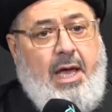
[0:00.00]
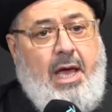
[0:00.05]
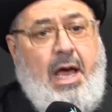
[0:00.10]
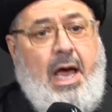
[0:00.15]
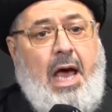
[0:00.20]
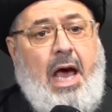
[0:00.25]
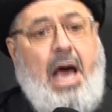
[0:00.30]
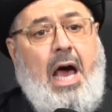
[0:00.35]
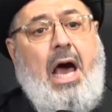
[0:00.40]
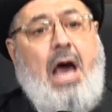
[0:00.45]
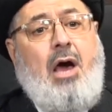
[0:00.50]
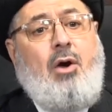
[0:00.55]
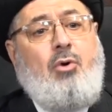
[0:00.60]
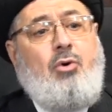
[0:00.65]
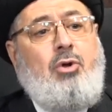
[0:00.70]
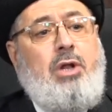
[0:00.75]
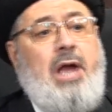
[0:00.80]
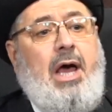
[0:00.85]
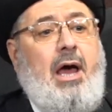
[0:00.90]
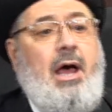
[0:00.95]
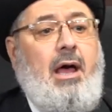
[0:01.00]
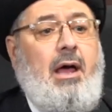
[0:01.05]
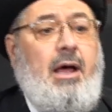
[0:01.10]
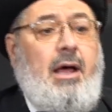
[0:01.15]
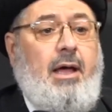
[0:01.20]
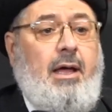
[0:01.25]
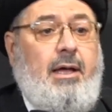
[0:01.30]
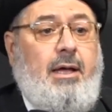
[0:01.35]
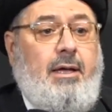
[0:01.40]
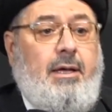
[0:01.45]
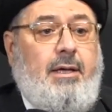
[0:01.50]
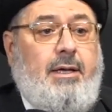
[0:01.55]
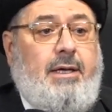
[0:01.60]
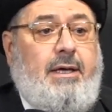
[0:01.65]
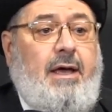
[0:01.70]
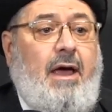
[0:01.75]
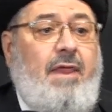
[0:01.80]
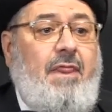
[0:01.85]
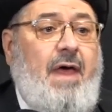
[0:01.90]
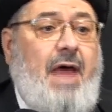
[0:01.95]
هؤلاء
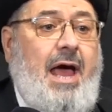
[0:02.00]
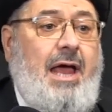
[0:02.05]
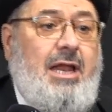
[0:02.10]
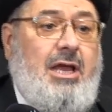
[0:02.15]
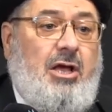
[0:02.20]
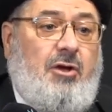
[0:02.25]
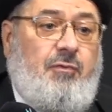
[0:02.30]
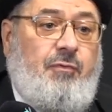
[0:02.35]
كذلك